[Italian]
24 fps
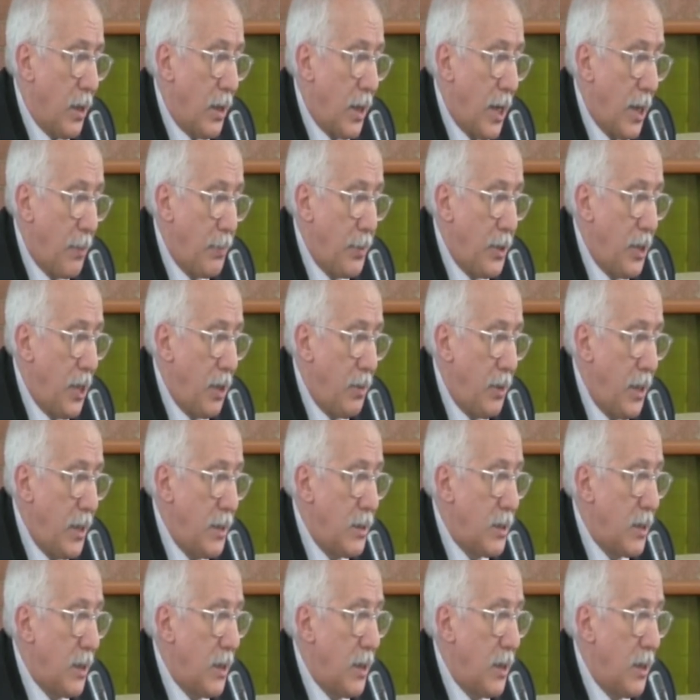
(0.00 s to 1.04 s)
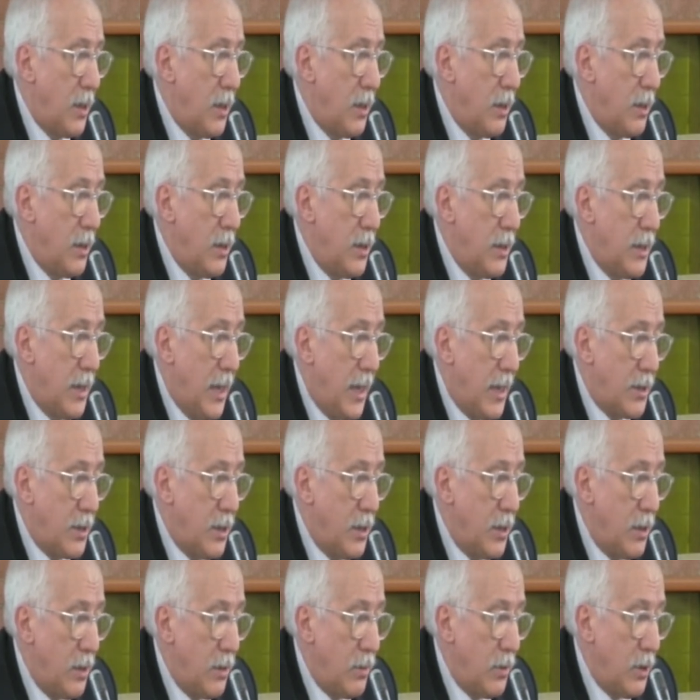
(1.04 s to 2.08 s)
Rapidamente i
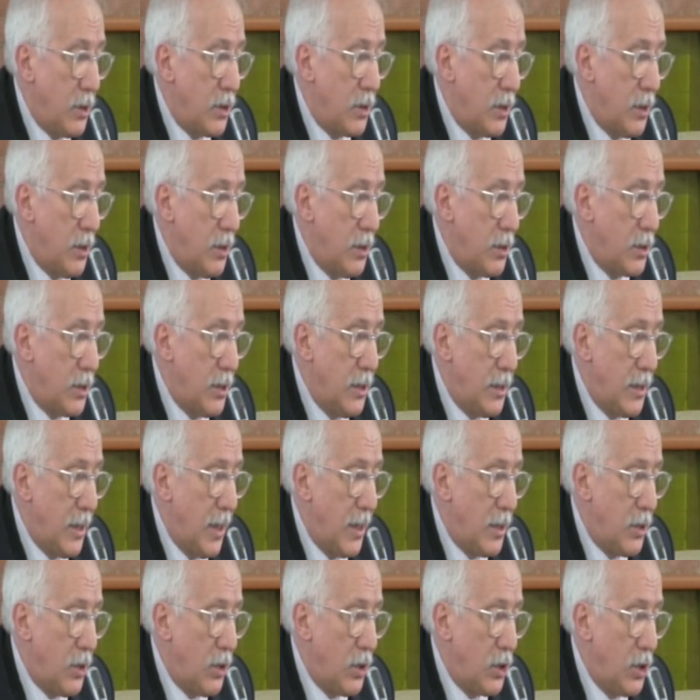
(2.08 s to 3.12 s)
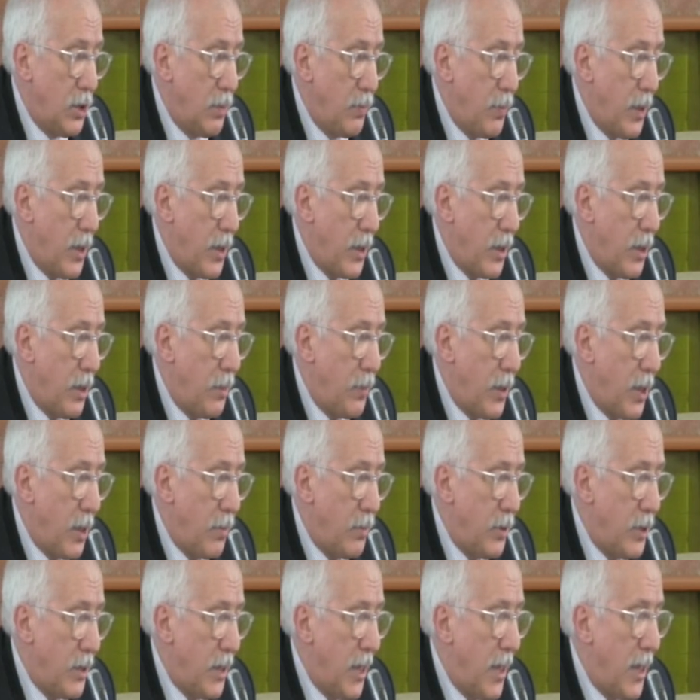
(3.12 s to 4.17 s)
dati eh, eh, sintetici per, per
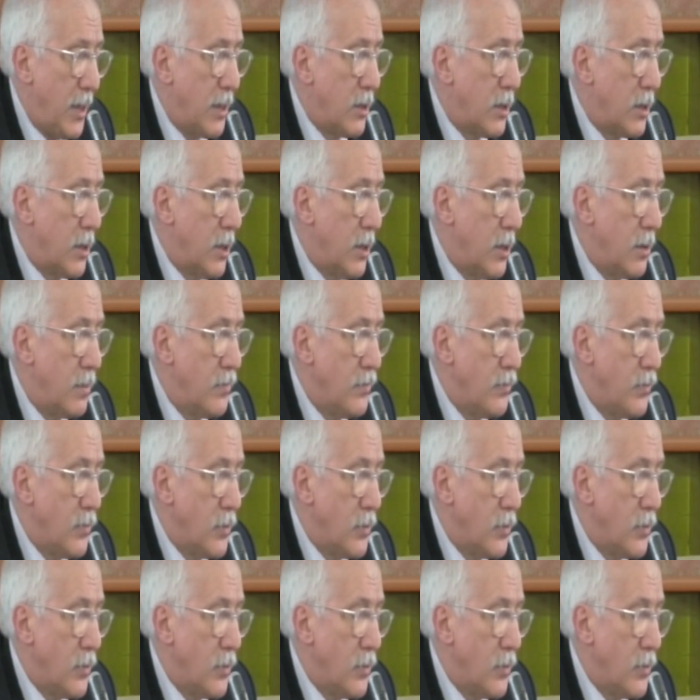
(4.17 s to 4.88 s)
abitante,